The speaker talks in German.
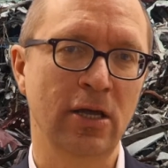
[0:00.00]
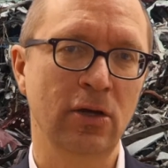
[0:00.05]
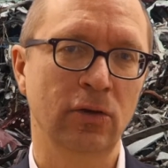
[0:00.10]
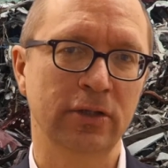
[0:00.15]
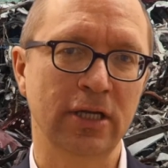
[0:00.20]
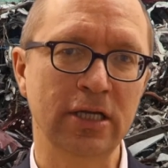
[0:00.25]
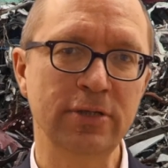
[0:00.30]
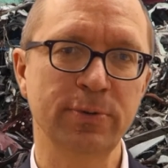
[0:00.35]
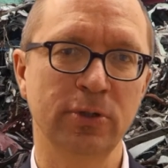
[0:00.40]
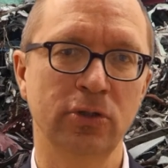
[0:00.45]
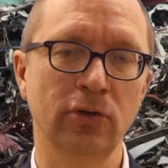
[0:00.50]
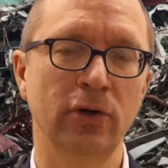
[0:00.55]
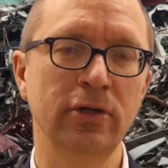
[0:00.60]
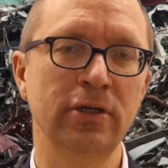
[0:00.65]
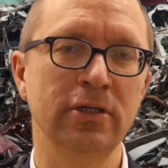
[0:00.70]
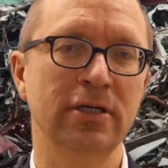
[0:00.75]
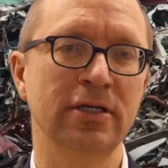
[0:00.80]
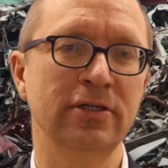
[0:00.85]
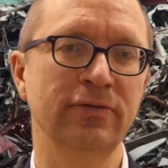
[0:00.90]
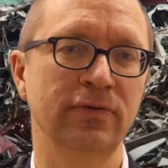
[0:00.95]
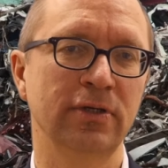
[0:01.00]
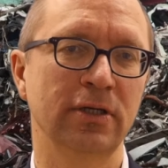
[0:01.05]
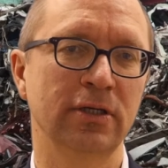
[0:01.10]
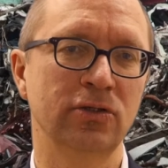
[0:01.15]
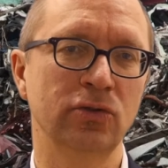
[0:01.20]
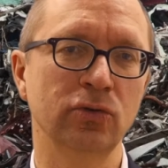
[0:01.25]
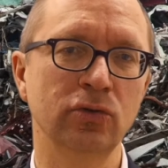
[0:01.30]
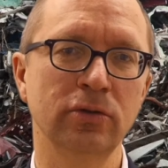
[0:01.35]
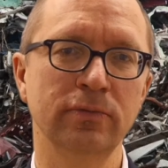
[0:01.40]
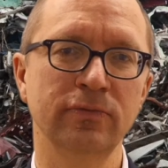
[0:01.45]
Und das bedeutet, dass wir
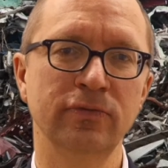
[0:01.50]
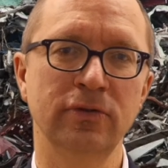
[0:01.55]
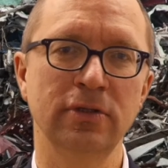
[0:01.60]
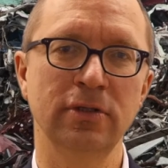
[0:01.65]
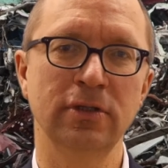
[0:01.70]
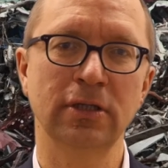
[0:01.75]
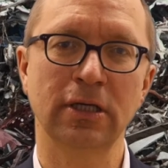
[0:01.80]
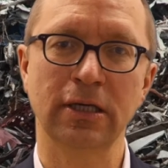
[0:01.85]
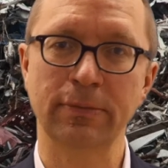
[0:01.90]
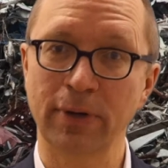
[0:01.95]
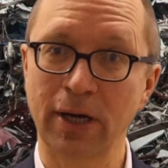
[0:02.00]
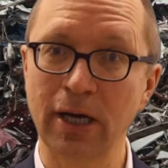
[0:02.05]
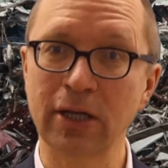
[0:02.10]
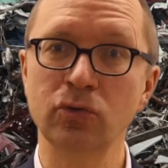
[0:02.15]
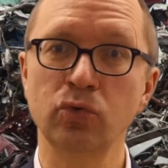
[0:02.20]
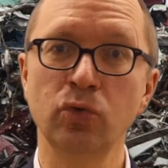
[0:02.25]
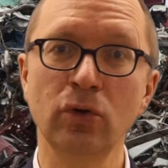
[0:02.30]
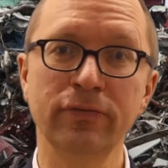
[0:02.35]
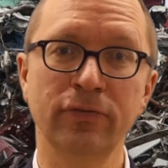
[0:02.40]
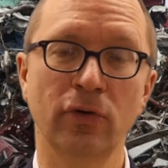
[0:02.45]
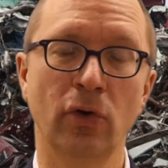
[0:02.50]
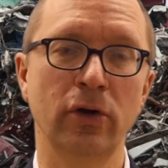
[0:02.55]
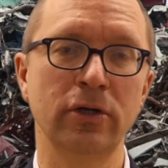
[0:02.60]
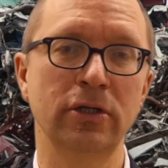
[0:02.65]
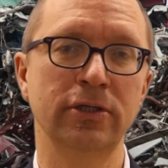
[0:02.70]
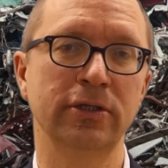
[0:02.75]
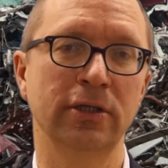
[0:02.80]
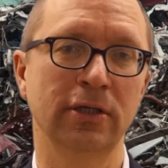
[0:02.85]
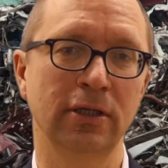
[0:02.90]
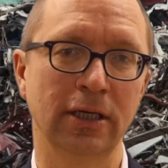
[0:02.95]
zukünftig
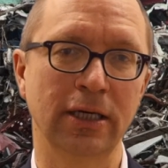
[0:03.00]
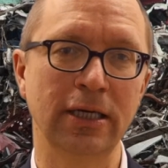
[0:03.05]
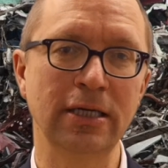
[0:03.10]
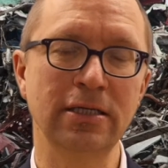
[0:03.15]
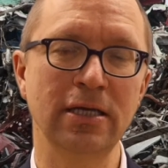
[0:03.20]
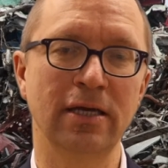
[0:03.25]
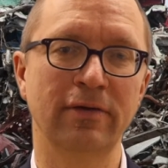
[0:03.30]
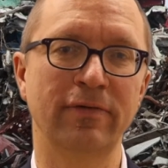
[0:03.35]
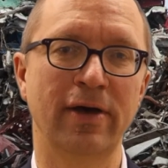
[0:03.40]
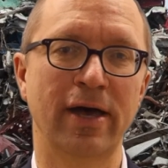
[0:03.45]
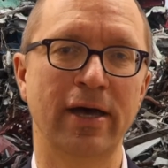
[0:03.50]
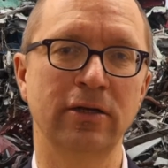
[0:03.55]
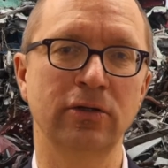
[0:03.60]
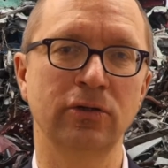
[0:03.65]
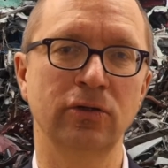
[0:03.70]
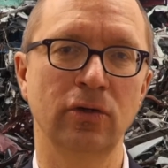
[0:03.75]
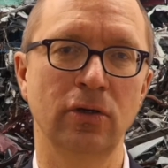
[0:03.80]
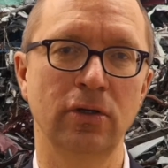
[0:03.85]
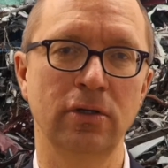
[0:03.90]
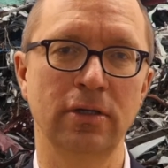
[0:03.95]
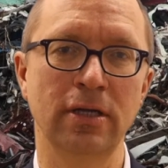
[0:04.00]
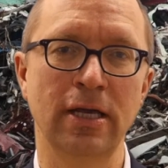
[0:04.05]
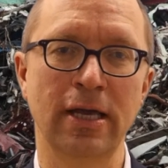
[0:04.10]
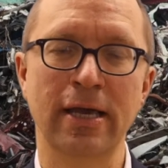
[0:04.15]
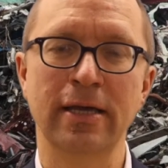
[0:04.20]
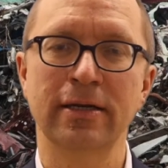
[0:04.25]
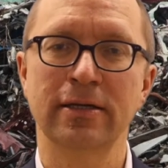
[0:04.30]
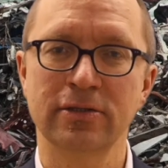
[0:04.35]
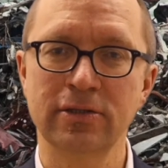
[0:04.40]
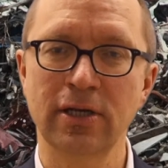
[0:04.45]
reparaturfreundliche Geräte erwarten können.
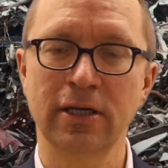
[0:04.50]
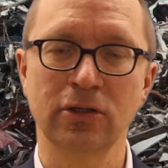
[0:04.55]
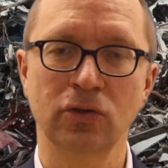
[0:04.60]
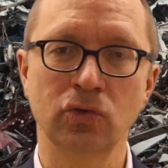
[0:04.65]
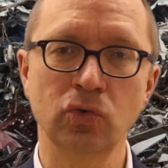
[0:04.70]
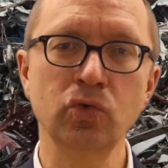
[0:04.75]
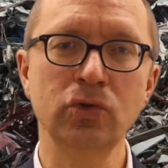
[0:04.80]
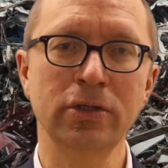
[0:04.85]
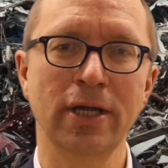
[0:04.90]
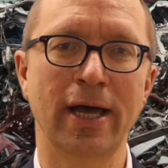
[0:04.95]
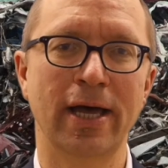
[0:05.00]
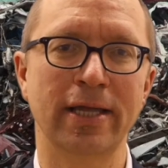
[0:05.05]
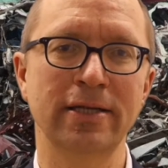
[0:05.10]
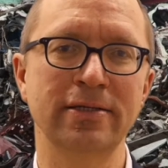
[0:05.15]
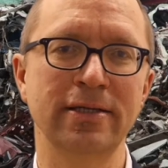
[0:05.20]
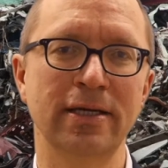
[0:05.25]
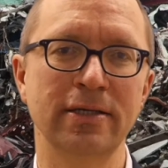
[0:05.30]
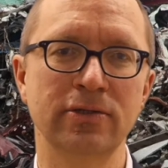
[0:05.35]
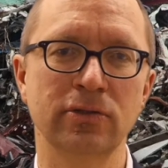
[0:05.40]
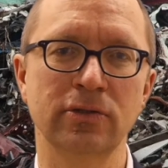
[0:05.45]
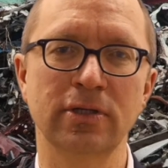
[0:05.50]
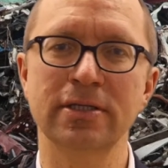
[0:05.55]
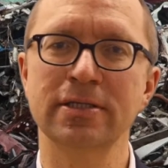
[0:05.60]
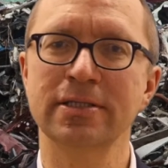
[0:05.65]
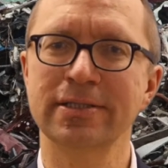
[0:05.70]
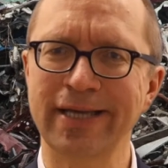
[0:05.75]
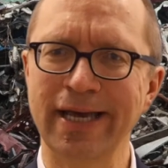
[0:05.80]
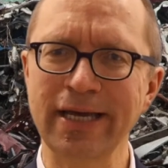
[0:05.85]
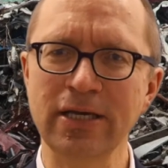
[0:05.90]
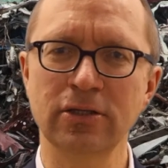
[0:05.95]
Das ist ein guter Ansatz und das
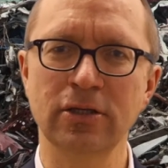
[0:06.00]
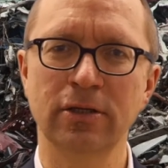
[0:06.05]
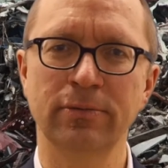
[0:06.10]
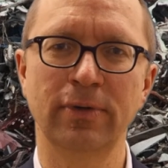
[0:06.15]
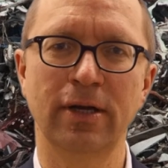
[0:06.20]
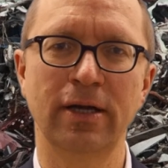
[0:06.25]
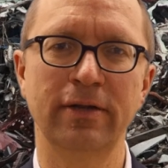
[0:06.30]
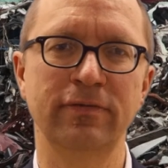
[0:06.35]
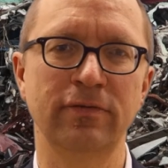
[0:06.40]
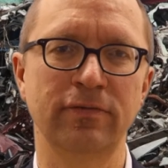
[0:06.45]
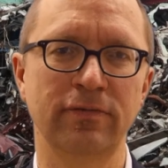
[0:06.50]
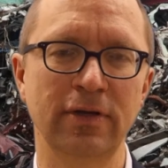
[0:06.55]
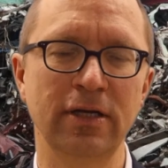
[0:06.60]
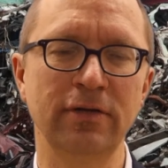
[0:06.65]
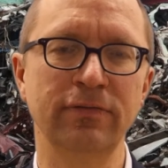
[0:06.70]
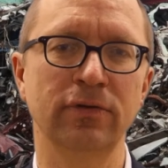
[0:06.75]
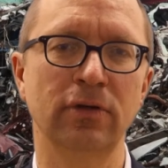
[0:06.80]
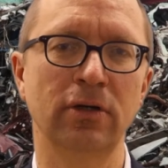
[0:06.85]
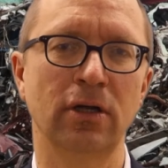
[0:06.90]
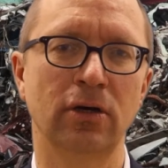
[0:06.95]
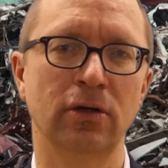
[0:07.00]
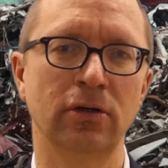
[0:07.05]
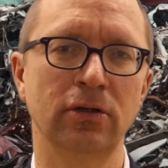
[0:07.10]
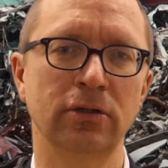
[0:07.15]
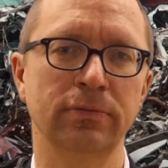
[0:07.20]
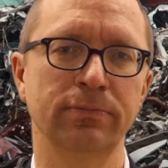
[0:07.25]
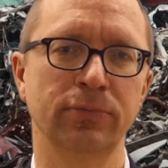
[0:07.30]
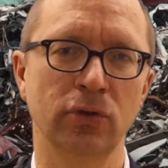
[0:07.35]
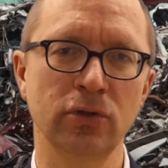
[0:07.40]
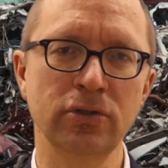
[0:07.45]
zeigt nochmal, wie wertvoll
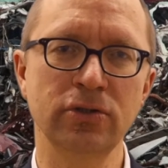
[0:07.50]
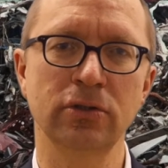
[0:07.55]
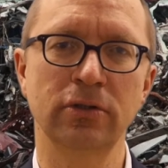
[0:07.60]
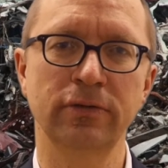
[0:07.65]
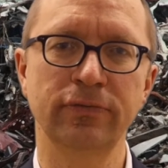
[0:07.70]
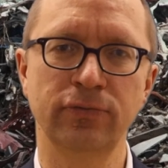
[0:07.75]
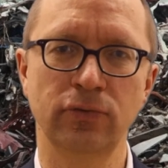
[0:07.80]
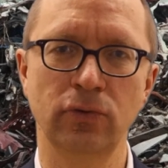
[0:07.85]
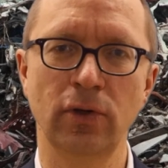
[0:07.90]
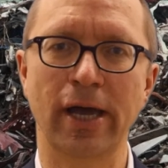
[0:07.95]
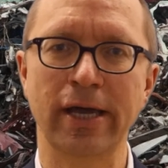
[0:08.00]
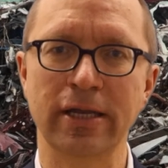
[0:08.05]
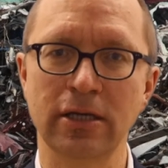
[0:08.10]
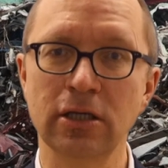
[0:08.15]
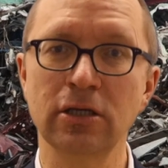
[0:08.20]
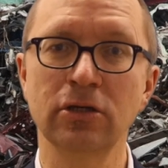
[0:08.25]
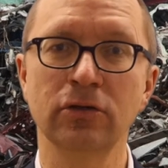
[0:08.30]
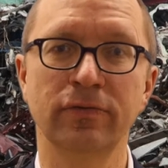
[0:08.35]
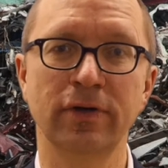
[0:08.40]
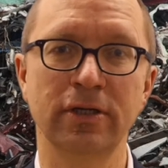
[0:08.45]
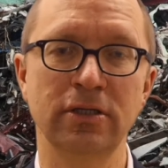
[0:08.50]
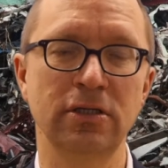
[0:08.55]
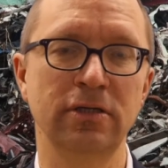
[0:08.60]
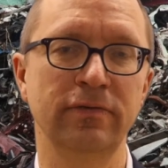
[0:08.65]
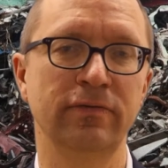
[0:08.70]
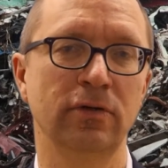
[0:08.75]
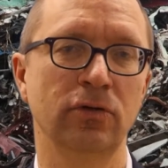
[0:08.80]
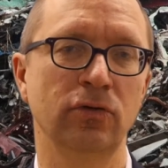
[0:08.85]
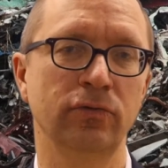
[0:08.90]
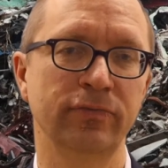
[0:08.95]
auch Brüssel für eine
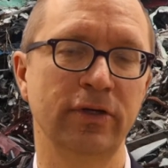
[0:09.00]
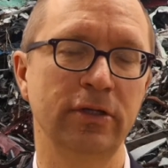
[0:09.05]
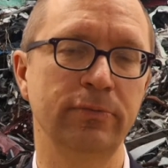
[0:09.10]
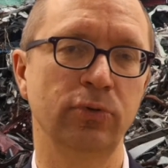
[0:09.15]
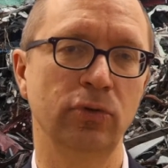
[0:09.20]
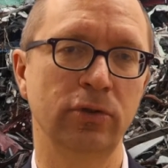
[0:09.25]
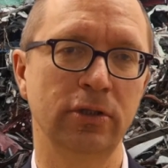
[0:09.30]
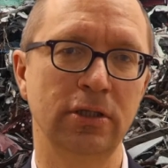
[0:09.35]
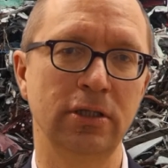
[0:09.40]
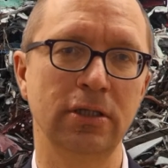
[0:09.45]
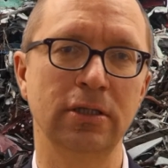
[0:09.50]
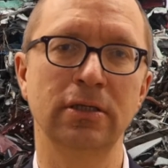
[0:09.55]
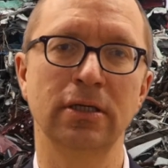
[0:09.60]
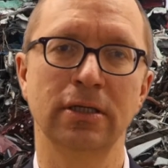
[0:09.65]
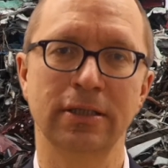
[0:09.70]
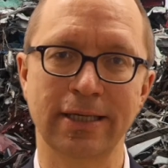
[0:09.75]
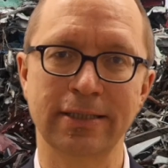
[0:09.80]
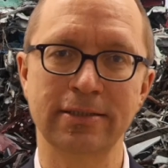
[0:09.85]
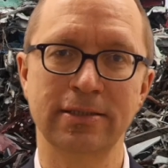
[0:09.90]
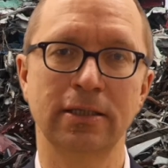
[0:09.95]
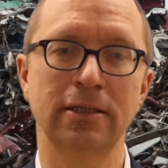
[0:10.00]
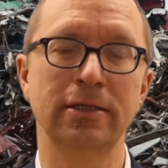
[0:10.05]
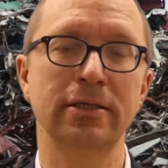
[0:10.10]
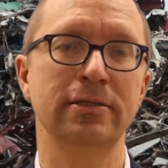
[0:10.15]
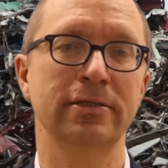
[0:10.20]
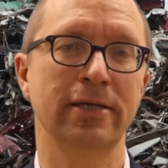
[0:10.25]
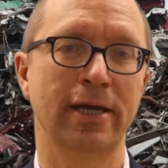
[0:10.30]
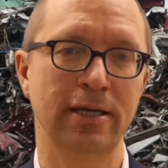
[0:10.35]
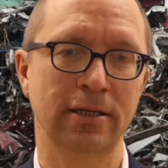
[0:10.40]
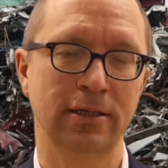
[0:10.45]
innovative Umweltpolitik tatsächlich
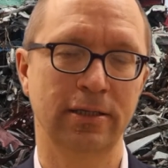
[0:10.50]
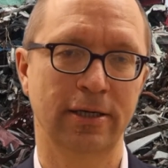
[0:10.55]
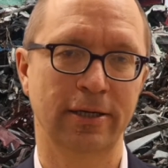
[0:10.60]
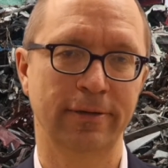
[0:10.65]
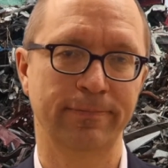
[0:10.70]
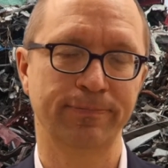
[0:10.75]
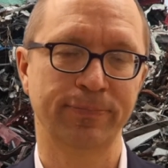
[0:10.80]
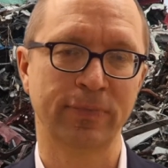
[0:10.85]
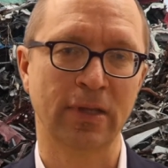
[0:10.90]
sein kann.